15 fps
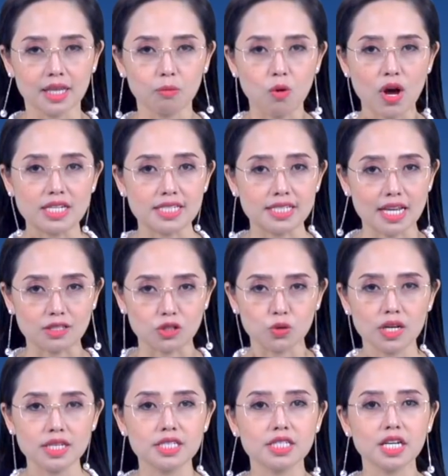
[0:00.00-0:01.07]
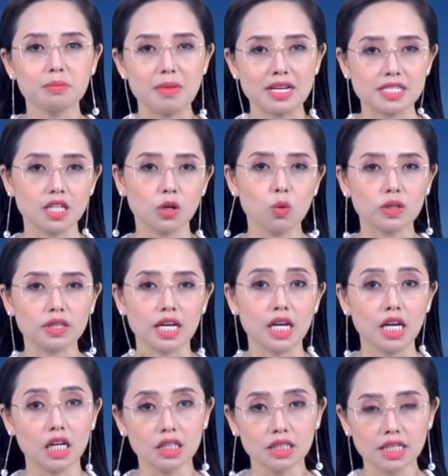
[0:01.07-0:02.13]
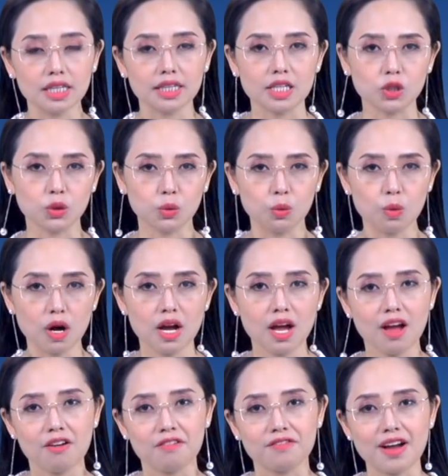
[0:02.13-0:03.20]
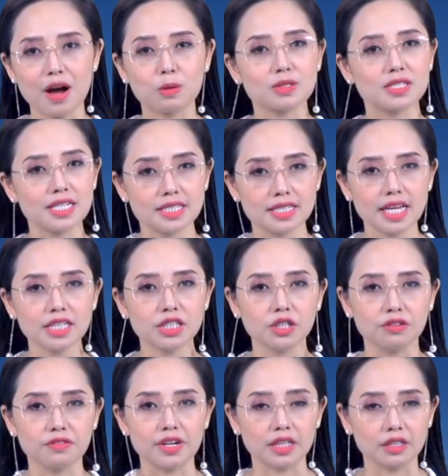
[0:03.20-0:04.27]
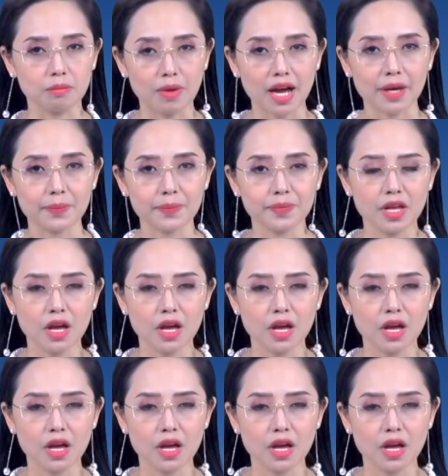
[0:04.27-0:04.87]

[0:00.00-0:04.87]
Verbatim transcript: tập đoàn sản xuất chất bán dẫn quốc tế lớn nhất tại Trung Quốc, vào danh sách trừng phạt thương mại.